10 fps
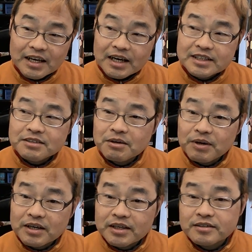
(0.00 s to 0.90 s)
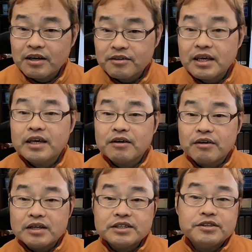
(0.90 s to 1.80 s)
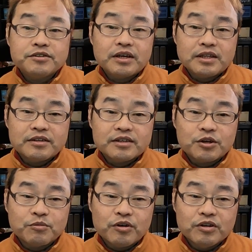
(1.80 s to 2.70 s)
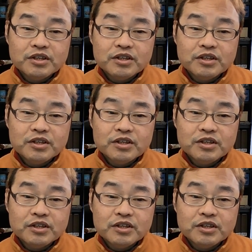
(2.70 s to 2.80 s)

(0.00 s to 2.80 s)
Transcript: あっちはまあ月額1180円ですけども、